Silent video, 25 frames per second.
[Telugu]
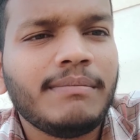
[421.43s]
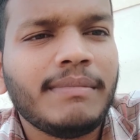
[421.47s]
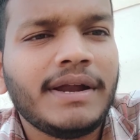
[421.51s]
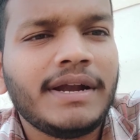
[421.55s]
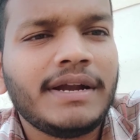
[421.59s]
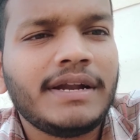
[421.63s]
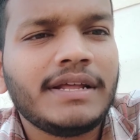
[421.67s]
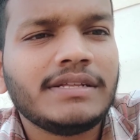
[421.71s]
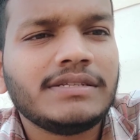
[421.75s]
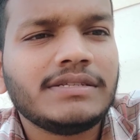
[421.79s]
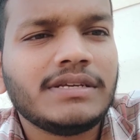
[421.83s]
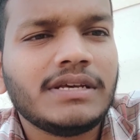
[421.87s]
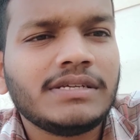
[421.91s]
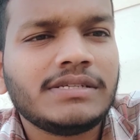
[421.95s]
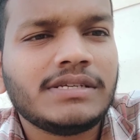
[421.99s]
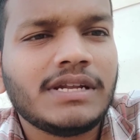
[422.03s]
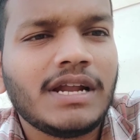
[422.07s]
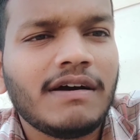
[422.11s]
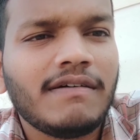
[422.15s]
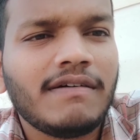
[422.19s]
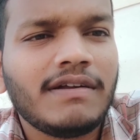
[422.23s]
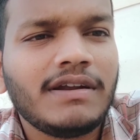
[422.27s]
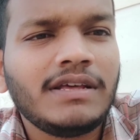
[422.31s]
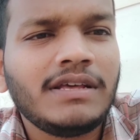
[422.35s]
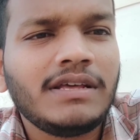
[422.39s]
మెయింటైన్ చేసి
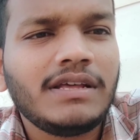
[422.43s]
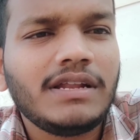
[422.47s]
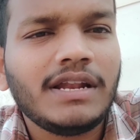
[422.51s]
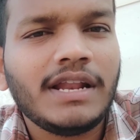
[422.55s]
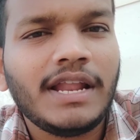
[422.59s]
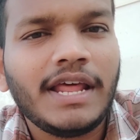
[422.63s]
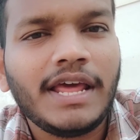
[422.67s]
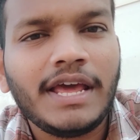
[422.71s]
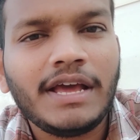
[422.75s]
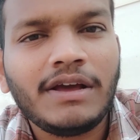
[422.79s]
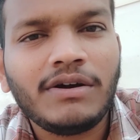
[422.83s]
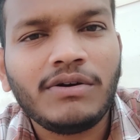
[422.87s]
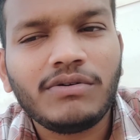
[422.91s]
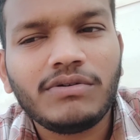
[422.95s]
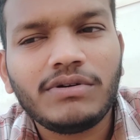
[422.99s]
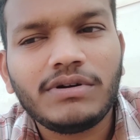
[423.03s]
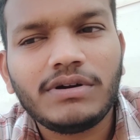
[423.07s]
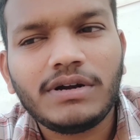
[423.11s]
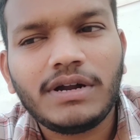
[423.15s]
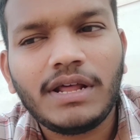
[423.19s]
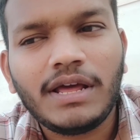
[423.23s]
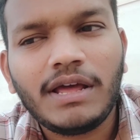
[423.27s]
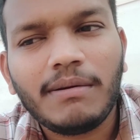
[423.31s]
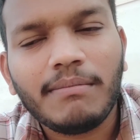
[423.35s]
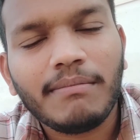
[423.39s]
రావాలి
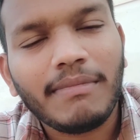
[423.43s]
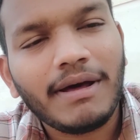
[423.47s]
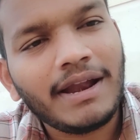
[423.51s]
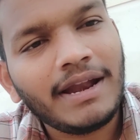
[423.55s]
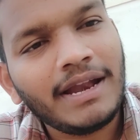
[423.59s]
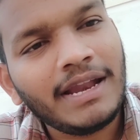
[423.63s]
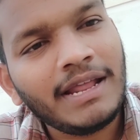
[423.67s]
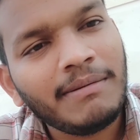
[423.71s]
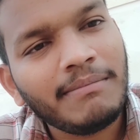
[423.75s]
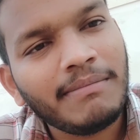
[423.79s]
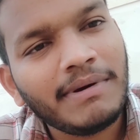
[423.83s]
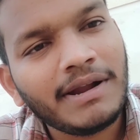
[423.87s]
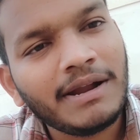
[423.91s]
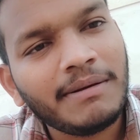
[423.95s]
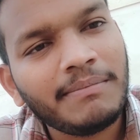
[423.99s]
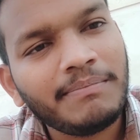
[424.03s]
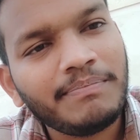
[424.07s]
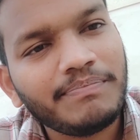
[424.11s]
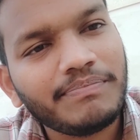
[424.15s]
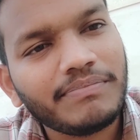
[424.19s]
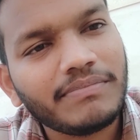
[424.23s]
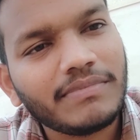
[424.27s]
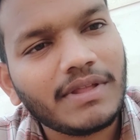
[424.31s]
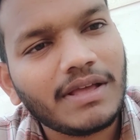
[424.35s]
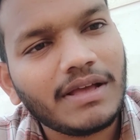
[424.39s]
లేకుంటే మళ్ళీ మనం
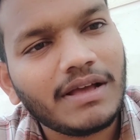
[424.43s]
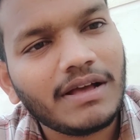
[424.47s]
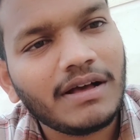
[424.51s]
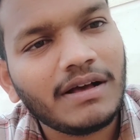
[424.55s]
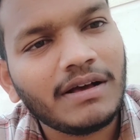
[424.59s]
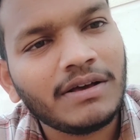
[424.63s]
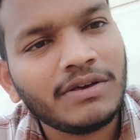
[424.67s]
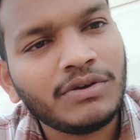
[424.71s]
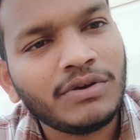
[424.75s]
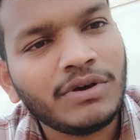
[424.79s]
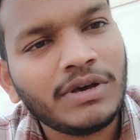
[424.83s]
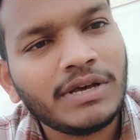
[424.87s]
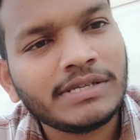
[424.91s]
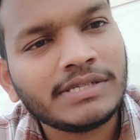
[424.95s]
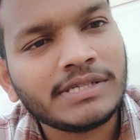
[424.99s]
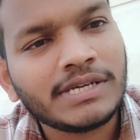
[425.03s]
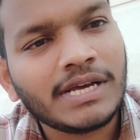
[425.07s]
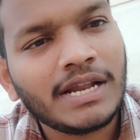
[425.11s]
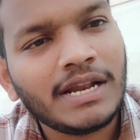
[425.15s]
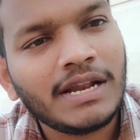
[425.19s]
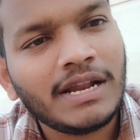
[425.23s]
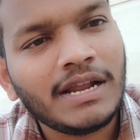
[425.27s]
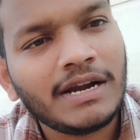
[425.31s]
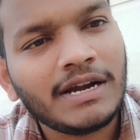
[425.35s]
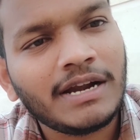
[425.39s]
యూఎస్కి
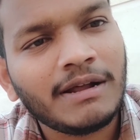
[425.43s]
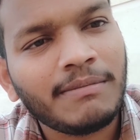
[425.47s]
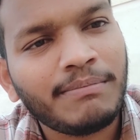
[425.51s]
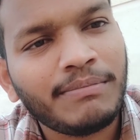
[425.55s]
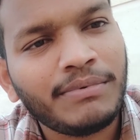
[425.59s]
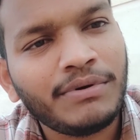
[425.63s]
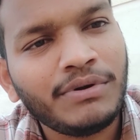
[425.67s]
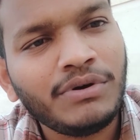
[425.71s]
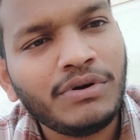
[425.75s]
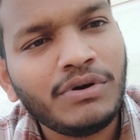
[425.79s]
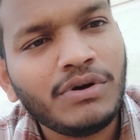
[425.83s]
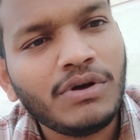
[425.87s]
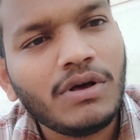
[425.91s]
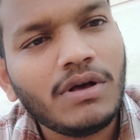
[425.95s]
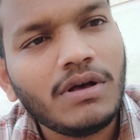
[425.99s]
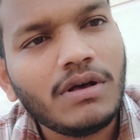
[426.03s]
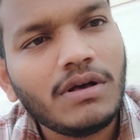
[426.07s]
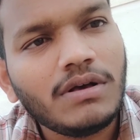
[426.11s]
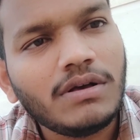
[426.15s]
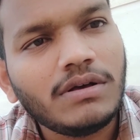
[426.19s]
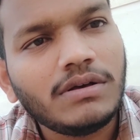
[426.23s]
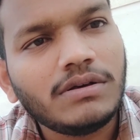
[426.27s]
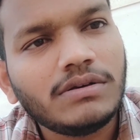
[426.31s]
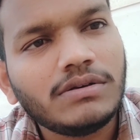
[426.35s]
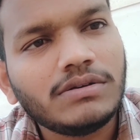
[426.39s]
వెళ్ళేటప్పుడు
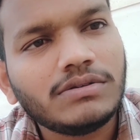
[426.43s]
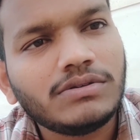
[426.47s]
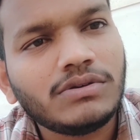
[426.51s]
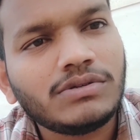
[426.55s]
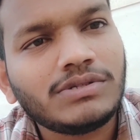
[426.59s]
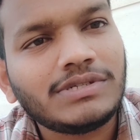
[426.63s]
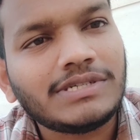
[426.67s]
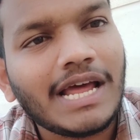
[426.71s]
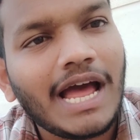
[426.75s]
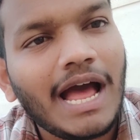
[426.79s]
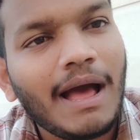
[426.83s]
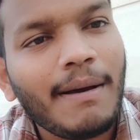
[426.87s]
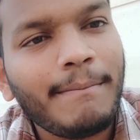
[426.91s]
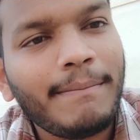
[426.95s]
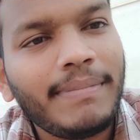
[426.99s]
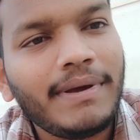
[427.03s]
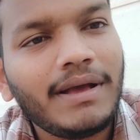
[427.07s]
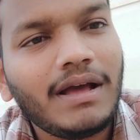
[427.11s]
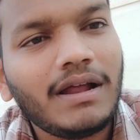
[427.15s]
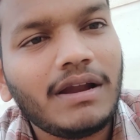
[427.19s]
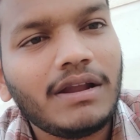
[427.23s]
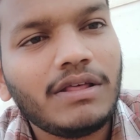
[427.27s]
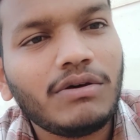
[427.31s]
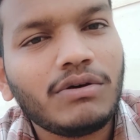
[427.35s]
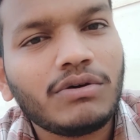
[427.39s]
సో
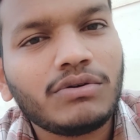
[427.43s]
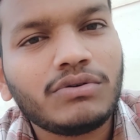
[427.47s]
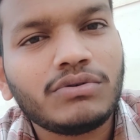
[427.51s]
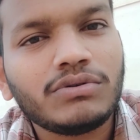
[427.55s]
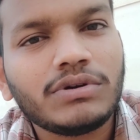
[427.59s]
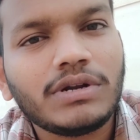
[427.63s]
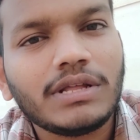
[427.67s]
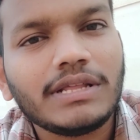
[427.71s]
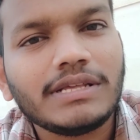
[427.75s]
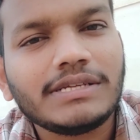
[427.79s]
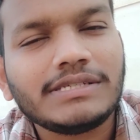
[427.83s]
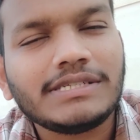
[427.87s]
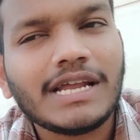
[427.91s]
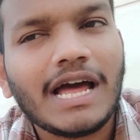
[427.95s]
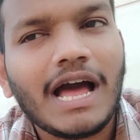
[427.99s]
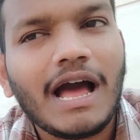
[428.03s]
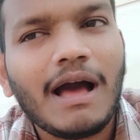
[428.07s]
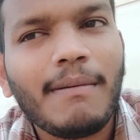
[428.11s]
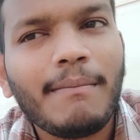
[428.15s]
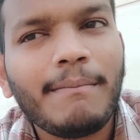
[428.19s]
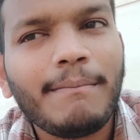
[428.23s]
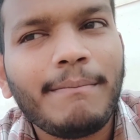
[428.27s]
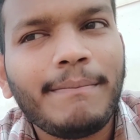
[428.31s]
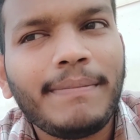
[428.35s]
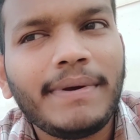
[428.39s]
స్టాంపింగ్ అనేది ఒకటి ఉంటుంది
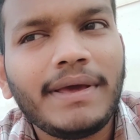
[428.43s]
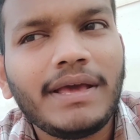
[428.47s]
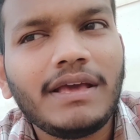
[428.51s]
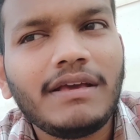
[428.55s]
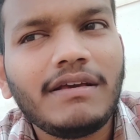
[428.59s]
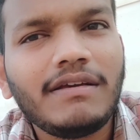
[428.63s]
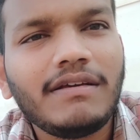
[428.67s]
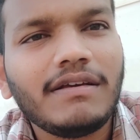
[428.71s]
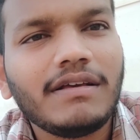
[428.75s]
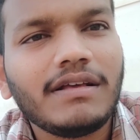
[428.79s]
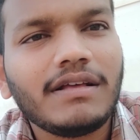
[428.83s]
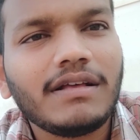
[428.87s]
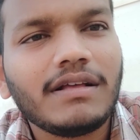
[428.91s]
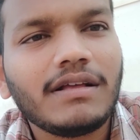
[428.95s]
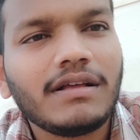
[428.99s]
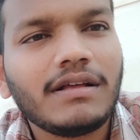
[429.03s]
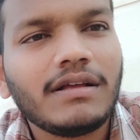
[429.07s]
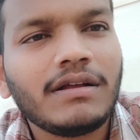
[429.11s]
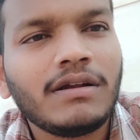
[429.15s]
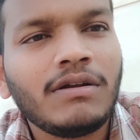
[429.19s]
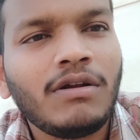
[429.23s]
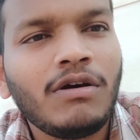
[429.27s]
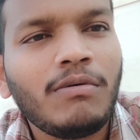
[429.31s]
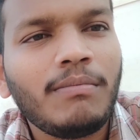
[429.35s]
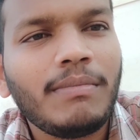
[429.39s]

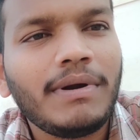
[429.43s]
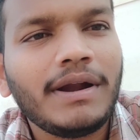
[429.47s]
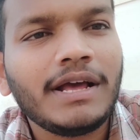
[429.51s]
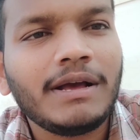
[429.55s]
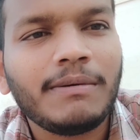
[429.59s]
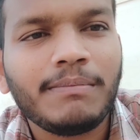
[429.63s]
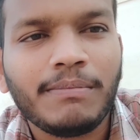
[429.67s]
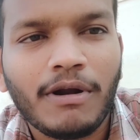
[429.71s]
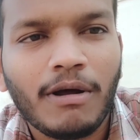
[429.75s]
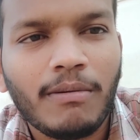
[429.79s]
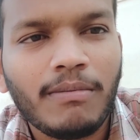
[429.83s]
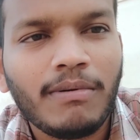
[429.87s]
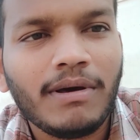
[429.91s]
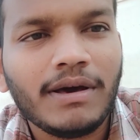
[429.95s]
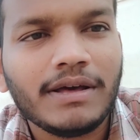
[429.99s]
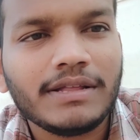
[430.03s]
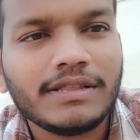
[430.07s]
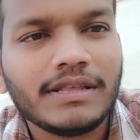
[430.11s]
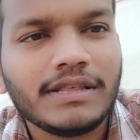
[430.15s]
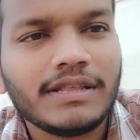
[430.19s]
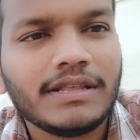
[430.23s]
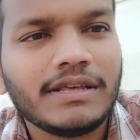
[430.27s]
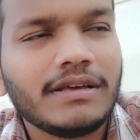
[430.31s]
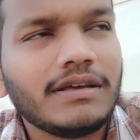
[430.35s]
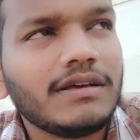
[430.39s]
స్టాంపింగ్లో మనకి ప్రాబ్లం
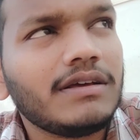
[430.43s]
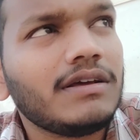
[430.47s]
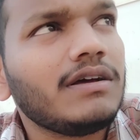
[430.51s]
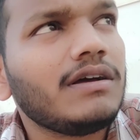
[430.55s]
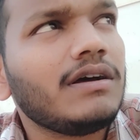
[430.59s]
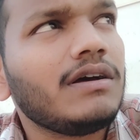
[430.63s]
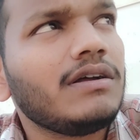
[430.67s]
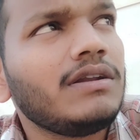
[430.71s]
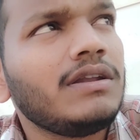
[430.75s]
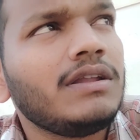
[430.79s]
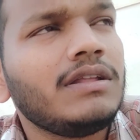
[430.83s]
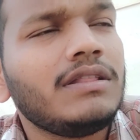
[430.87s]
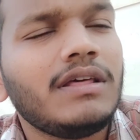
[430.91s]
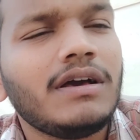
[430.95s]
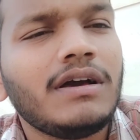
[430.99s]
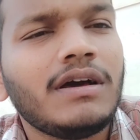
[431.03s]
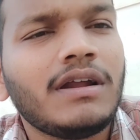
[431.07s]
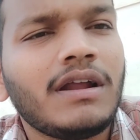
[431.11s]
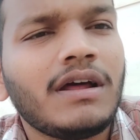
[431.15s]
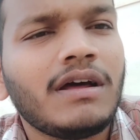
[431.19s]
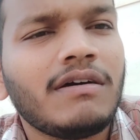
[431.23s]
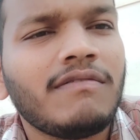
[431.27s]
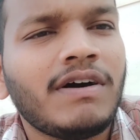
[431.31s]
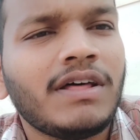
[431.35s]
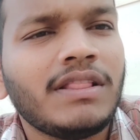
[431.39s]
అవుతుంది నీ దగ్గర
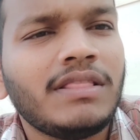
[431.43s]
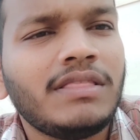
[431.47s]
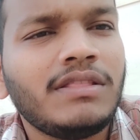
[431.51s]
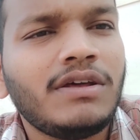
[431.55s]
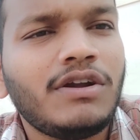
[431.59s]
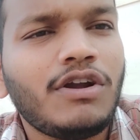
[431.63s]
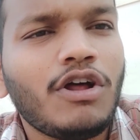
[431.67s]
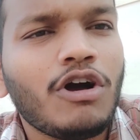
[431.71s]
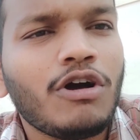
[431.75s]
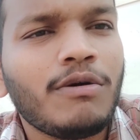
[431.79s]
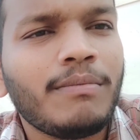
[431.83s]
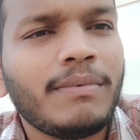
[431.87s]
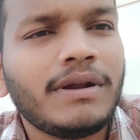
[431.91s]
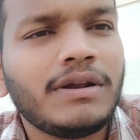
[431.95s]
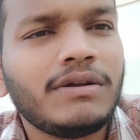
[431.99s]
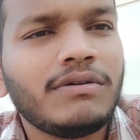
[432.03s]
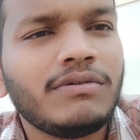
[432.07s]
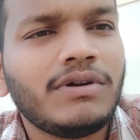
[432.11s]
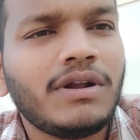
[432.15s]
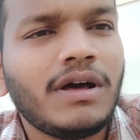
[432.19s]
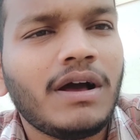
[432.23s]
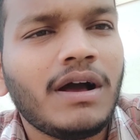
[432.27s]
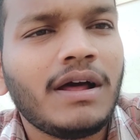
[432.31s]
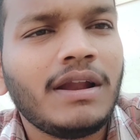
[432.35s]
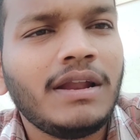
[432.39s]
వంద డాక్యుమెంట్లు
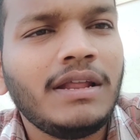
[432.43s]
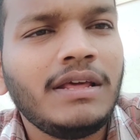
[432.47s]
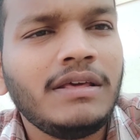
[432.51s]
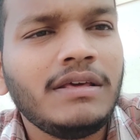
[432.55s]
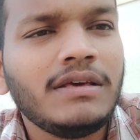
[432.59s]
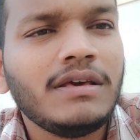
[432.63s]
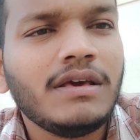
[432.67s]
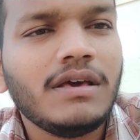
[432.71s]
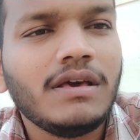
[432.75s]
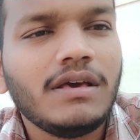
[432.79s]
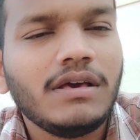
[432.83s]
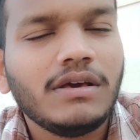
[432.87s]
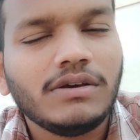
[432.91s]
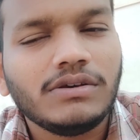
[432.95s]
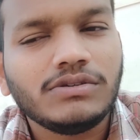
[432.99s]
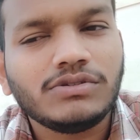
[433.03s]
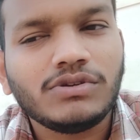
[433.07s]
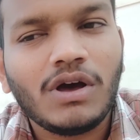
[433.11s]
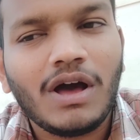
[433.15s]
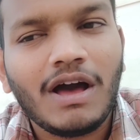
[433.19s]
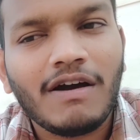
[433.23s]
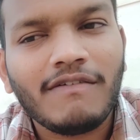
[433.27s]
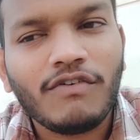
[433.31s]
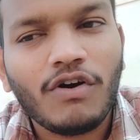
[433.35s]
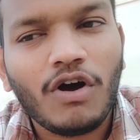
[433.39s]
ఉన్నా కానీ సో
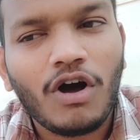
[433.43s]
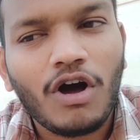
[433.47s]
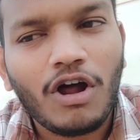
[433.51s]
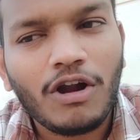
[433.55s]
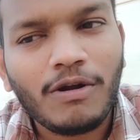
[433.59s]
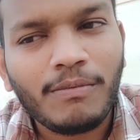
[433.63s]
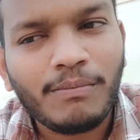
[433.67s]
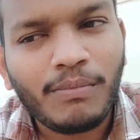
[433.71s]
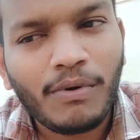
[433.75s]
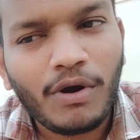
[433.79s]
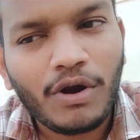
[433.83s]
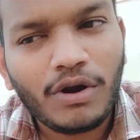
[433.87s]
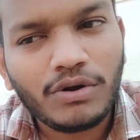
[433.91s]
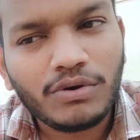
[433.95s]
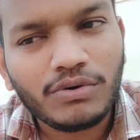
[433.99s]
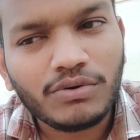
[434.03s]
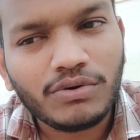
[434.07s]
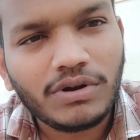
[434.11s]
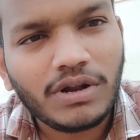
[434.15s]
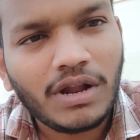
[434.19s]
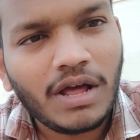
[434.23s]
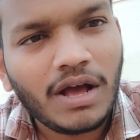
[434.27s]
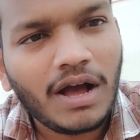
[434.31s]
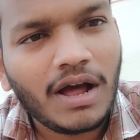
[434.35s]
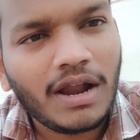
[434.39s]
అవి ఆన్ పాయింట్
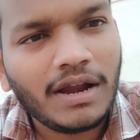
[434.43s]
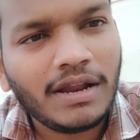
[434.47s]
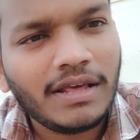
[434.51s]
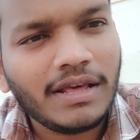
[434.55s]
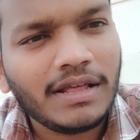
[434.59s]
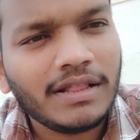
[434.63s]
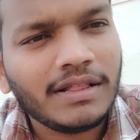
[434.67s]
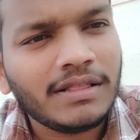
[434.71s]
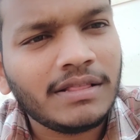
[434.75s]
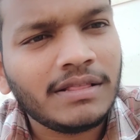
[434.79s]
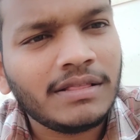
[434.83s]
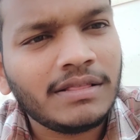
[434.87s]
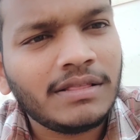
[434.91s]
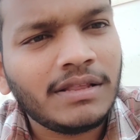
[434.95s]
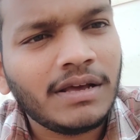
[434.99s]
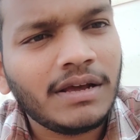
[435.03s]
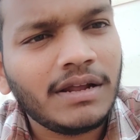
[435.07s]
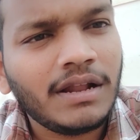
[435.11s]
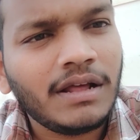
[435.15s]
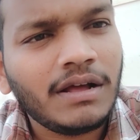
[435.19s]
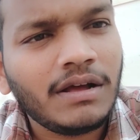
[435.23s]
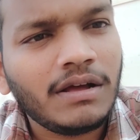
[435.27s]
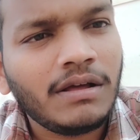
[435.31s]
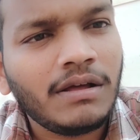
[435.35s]
ఉన్నా కానీ ఎంతైనా